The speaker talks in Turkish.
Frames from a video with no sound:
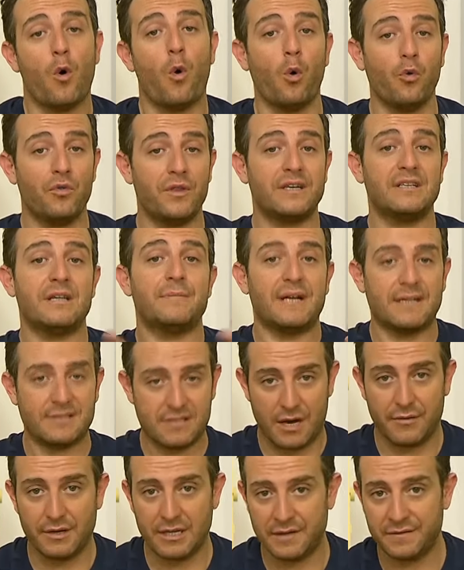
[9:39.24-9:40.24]
onları da
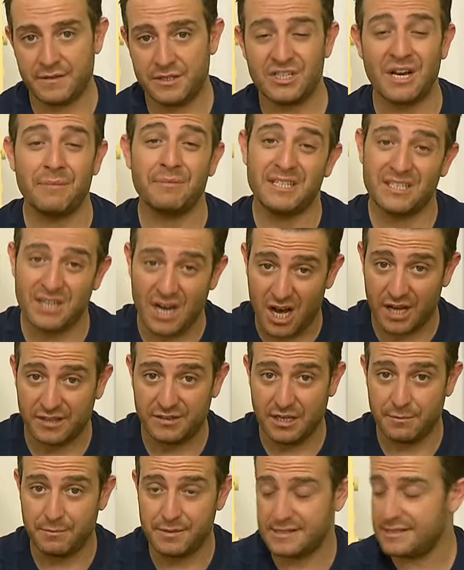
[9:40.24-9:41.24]
biraz havalandıracağım ki
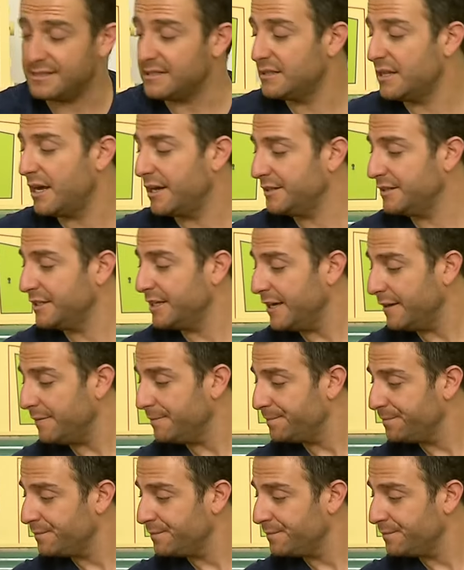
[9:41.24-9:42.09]
rahat yapışsınlar diye.